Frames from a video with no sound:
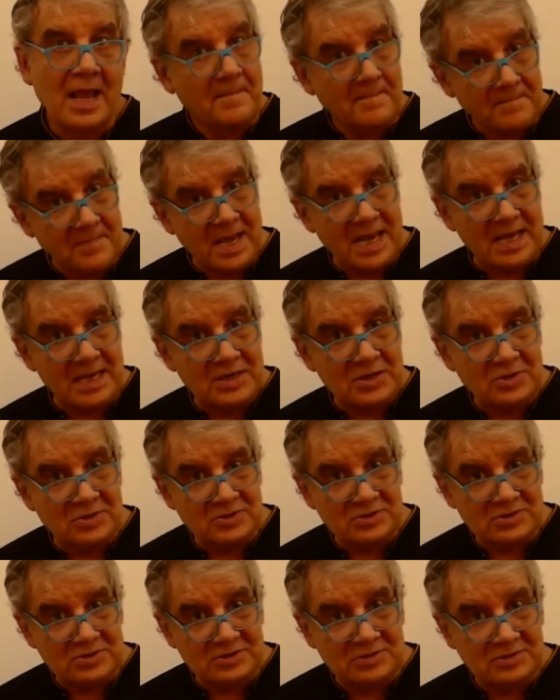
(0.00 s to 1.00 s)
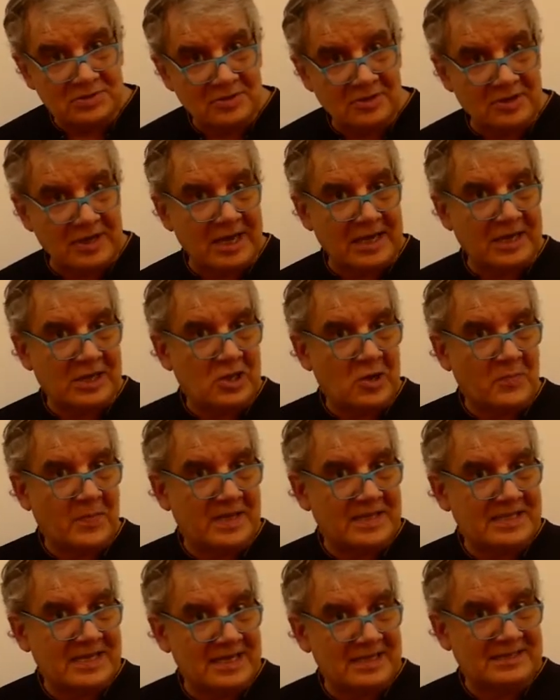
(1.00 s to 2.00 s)
menos lo que quedó
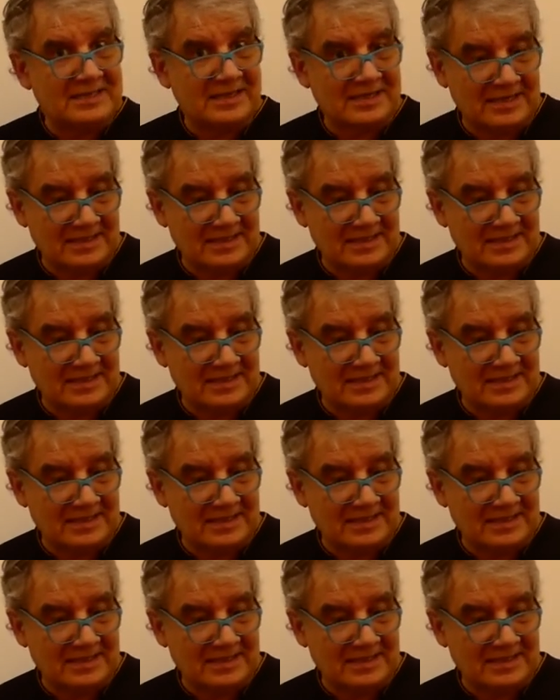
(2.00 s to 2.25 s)
pendiente